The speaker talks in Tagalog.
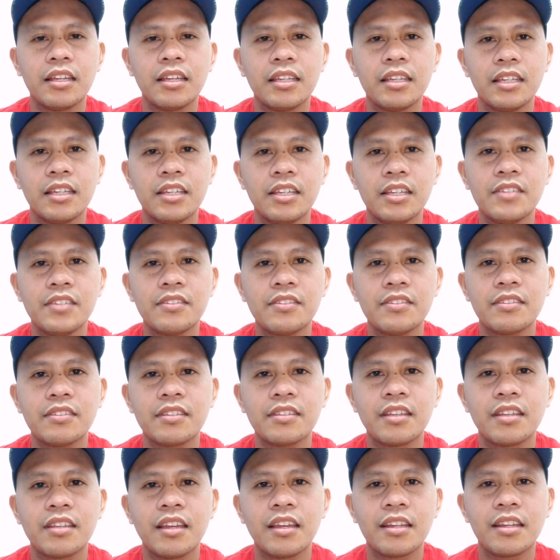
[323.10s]
is
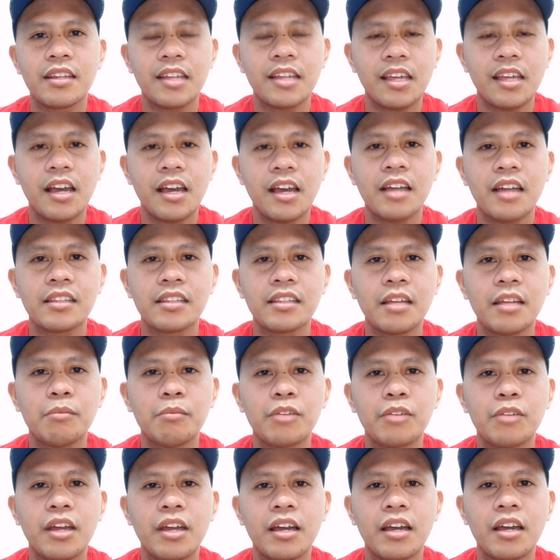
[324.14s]
nayahanda
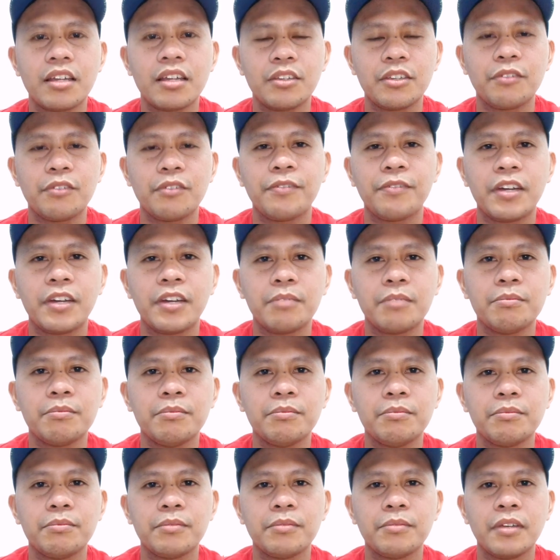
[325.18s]
mo na ang iyong farm.
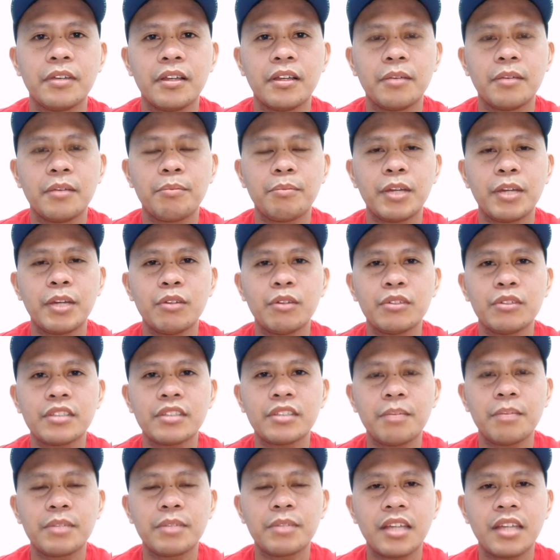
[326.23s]
Paano ko
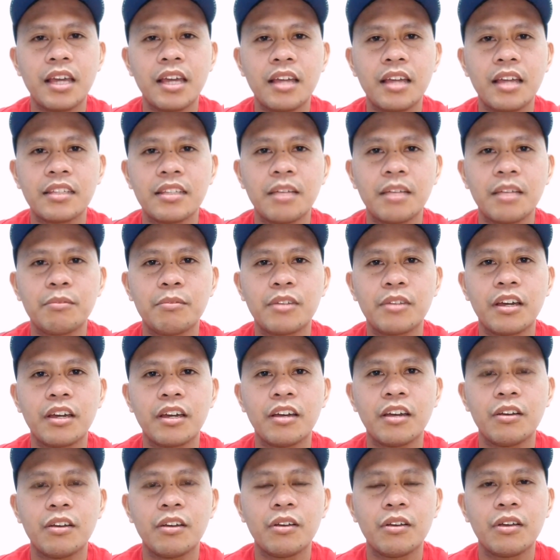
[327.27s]
nasabi nayahanda mo na?
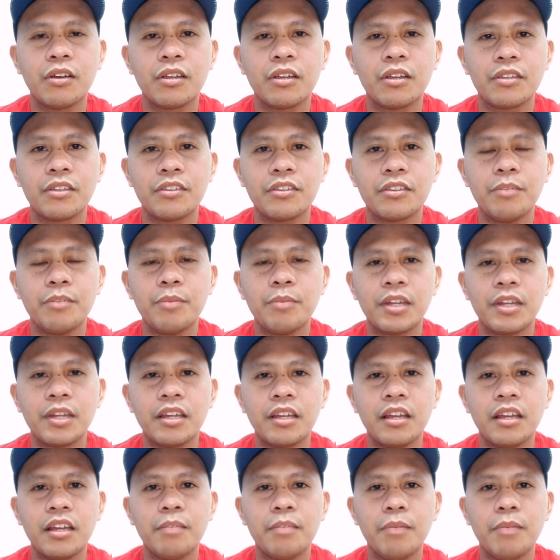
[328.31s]
syempre
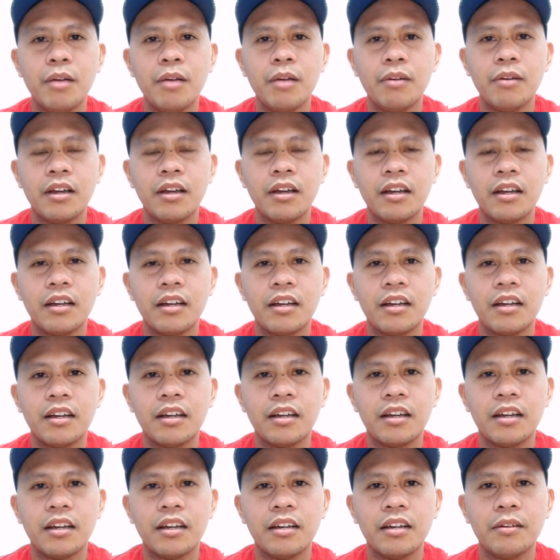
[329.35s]
halimbawa,
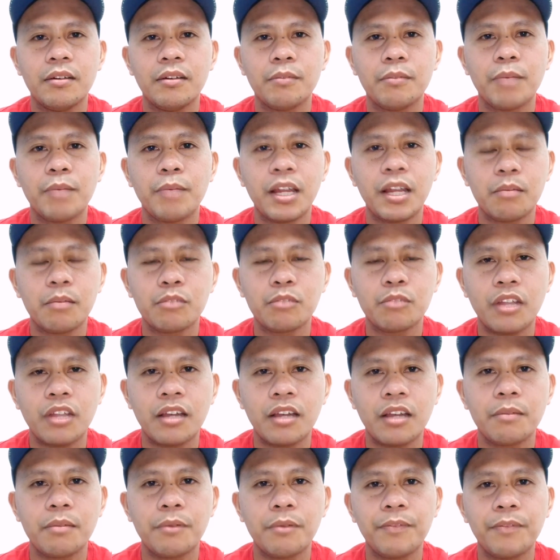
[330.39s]
uh, balak mo
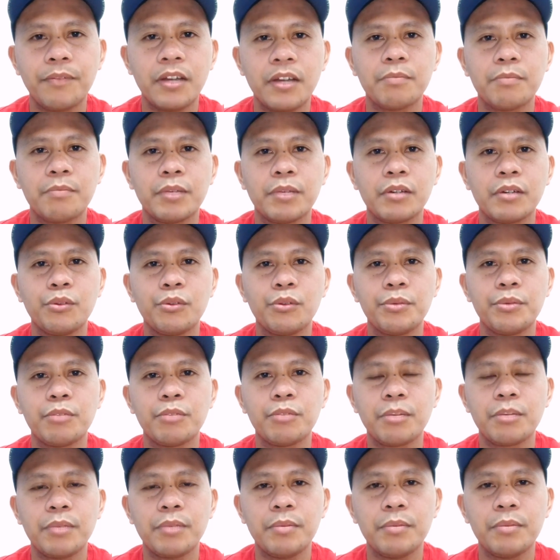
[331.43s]
talaga mag-farm pag buwi mo
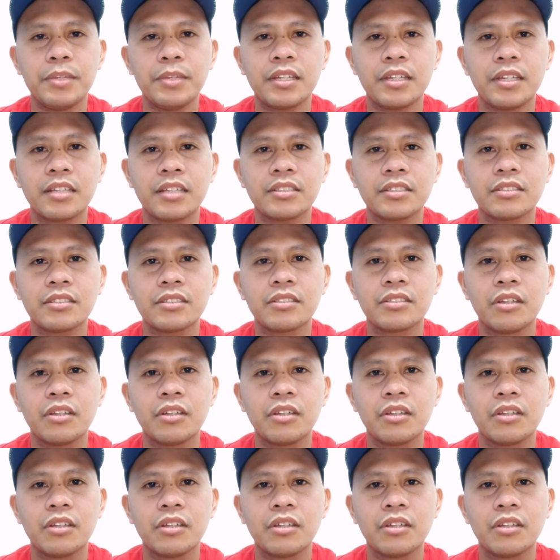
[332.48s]
ng Pilipinas.